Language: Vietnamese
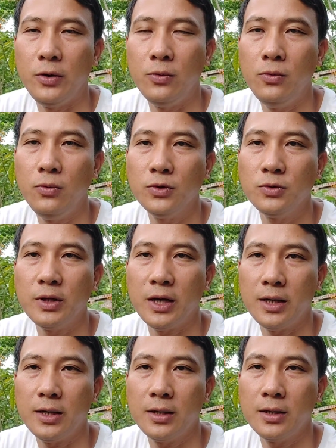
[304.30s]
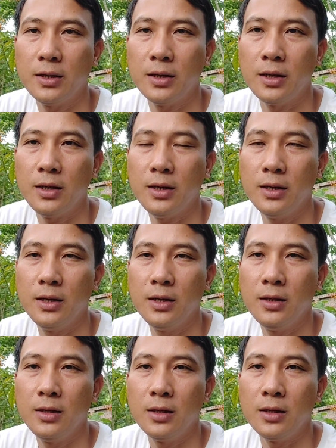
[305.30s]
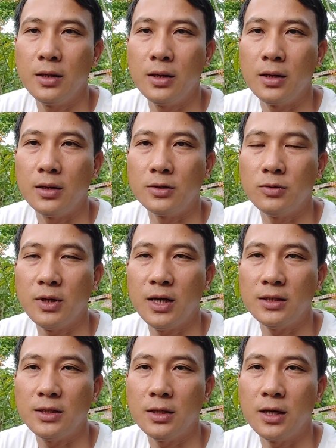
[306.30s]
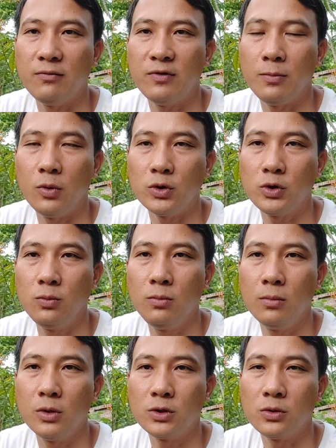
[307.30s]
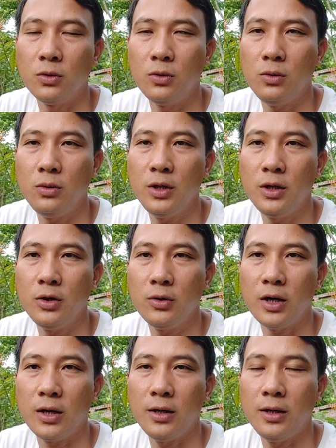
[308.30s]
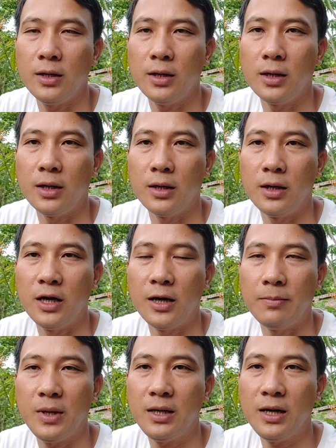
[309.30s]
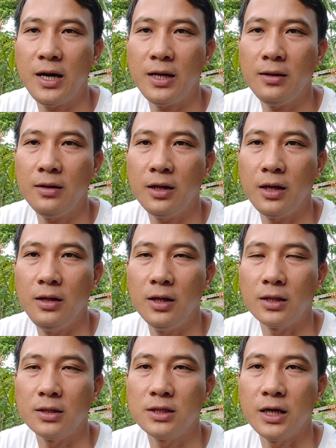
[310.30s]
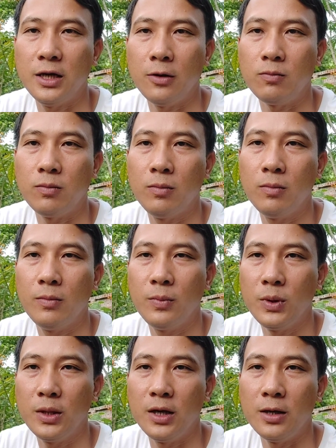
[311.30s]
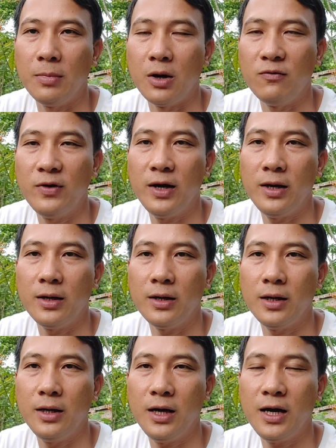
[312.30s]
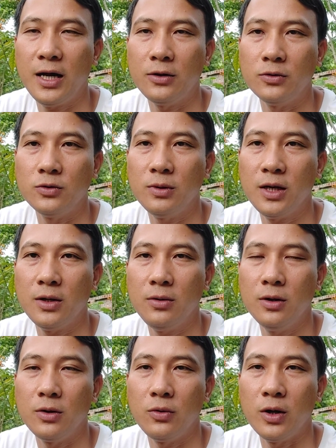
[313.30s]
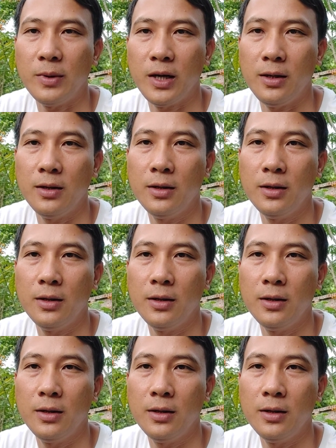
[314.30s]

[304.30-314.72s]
cứu chúng ta đấy uh, chúng ta sẽ cần phải bổ sung một số những cái loại uh, làm mát gan thanh nhiệt giải độc để bảo vệ cái lá gan của chúng ta nó được khỏe mạnh